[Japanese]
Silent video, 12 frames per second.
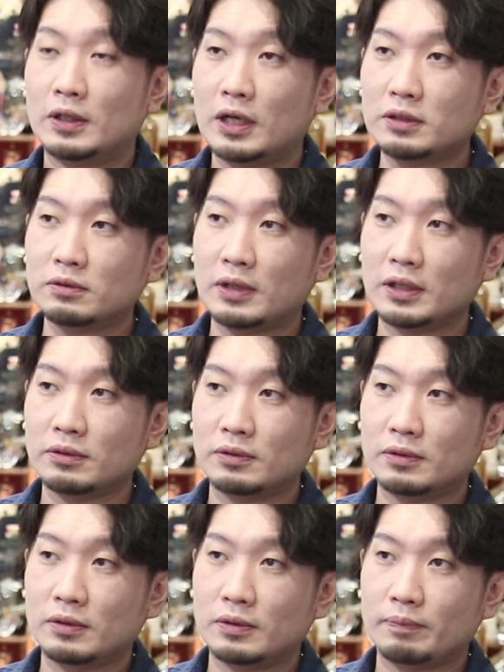あとは、あ
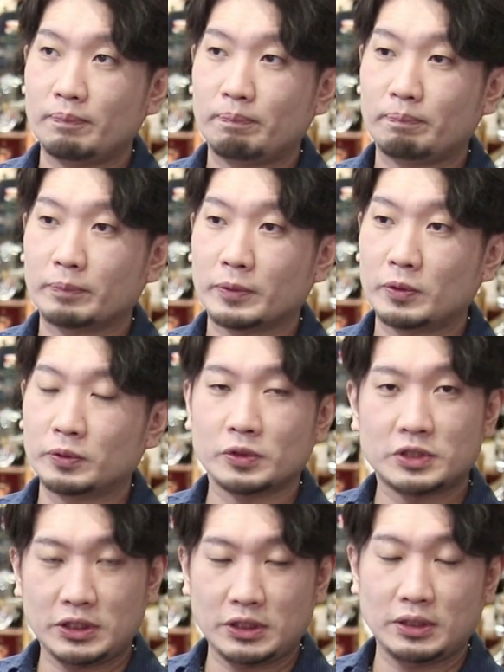の、今
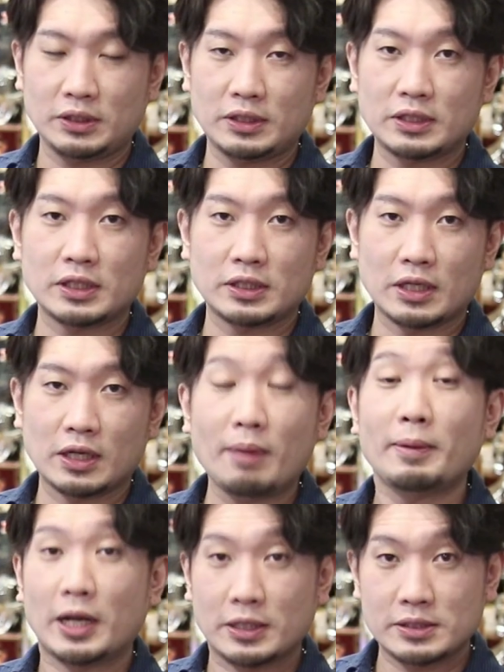年行ってきた
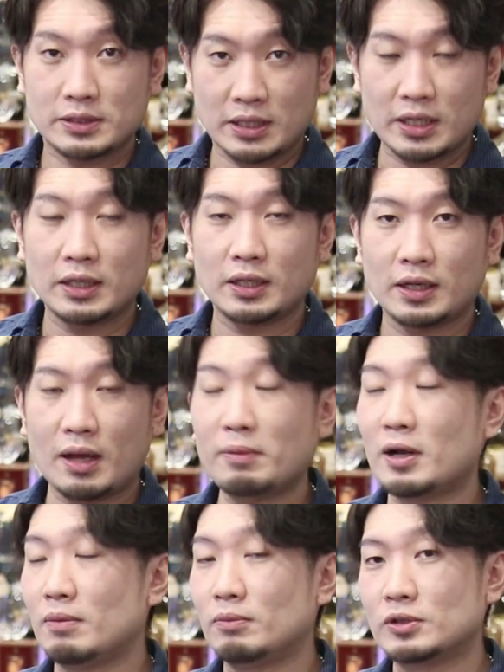カバランですね。
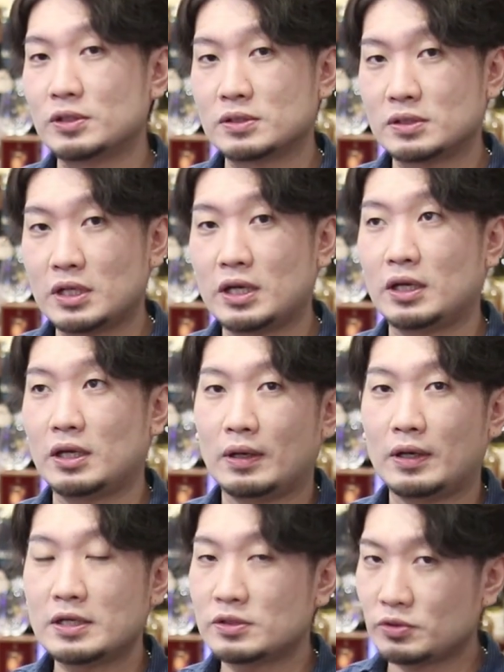カバランもですね、
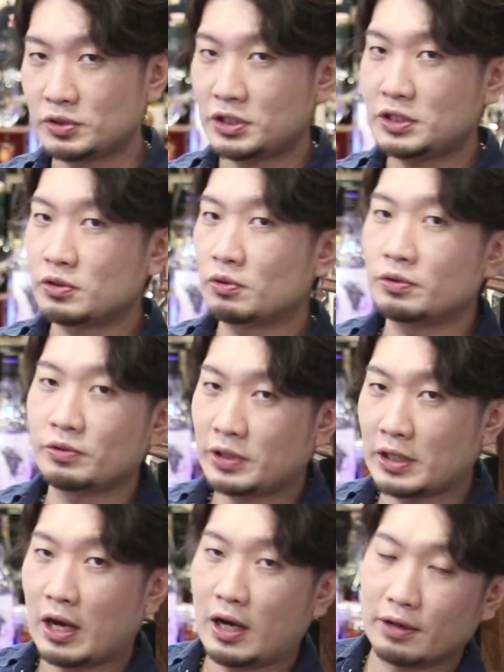連続式蒸留
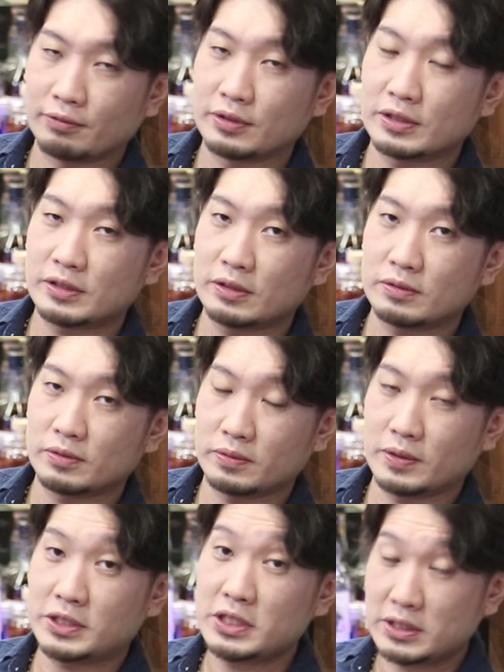機があるんですけど、そ
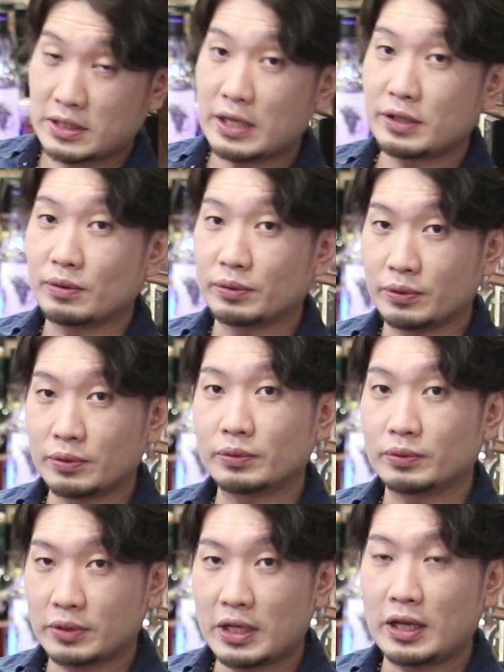れはジン専用という
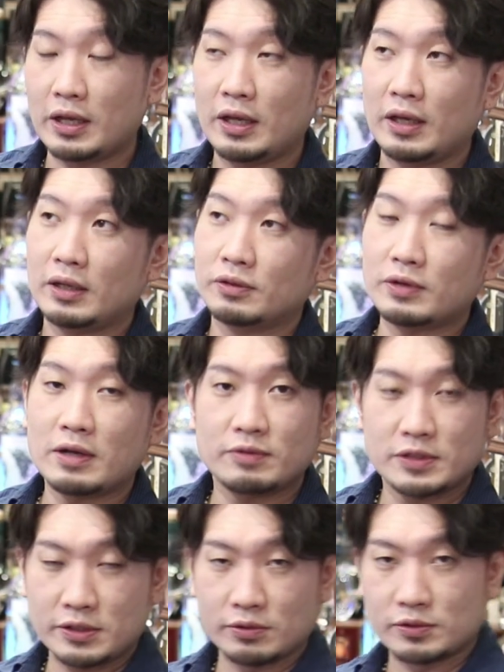ことで、
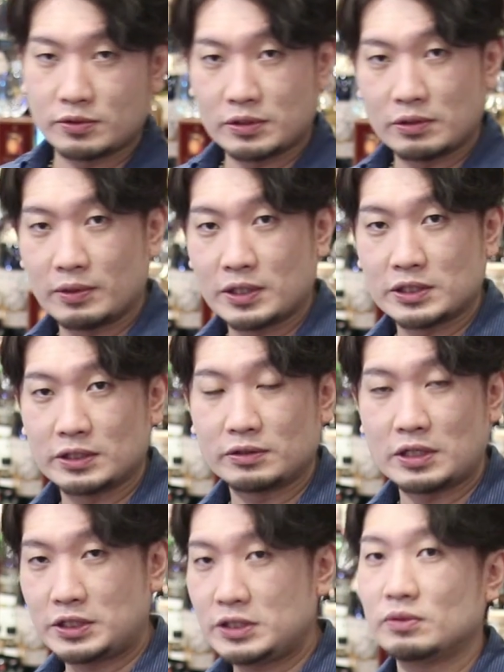グレーンウイスキーを作ってるわけじゃな
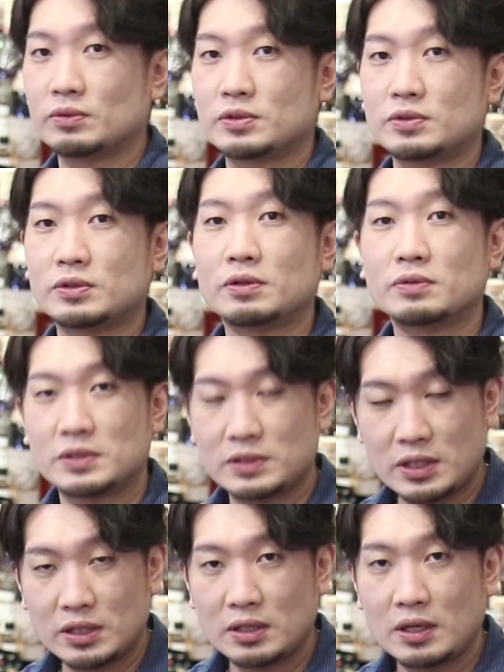くて、ジンを作ってるんです
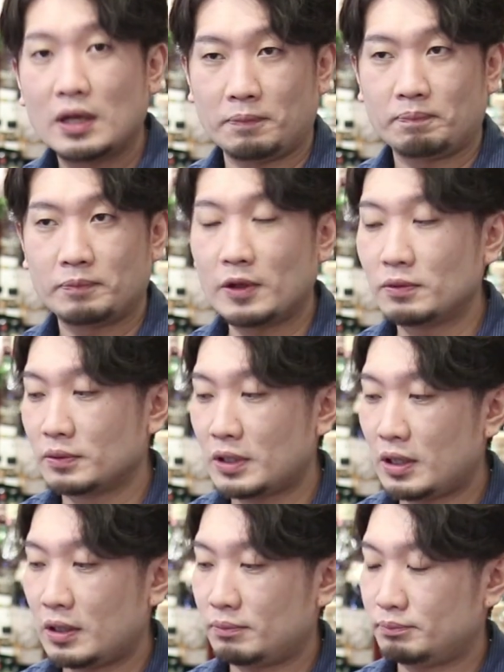ね。なの
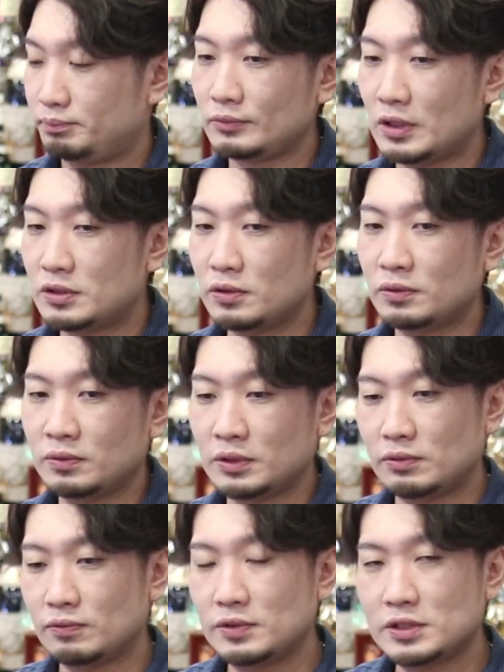で、そういうふう
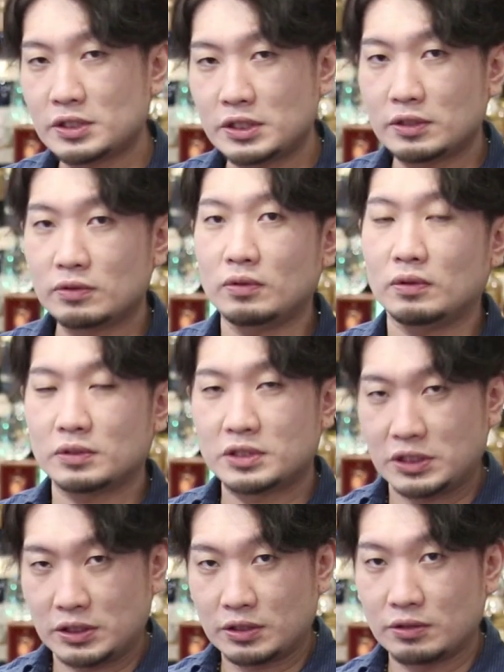にウイスキーと
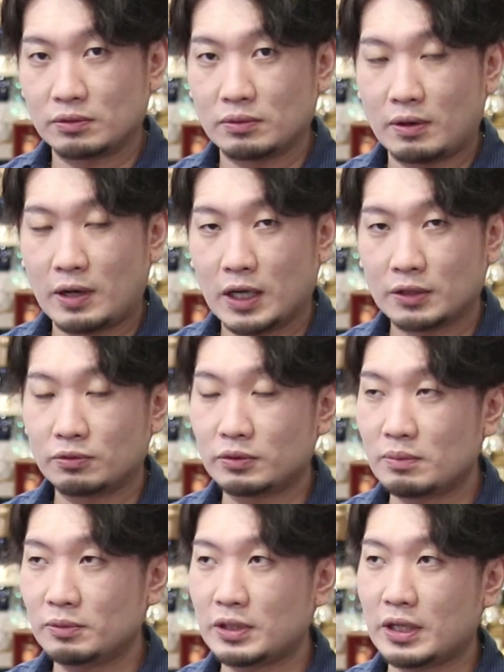ジンっていうのは、と
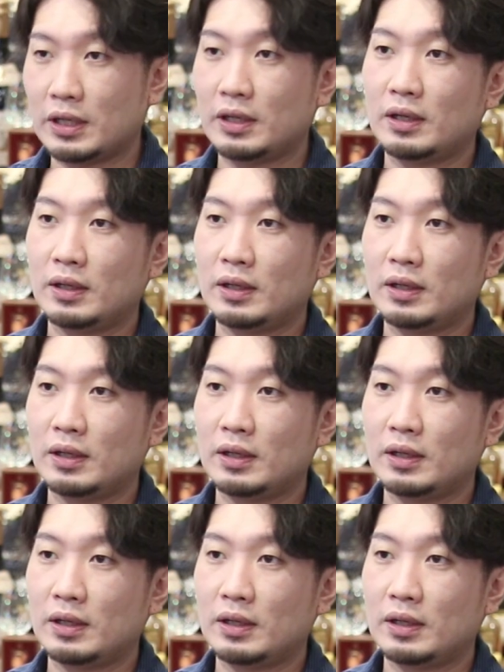てもね、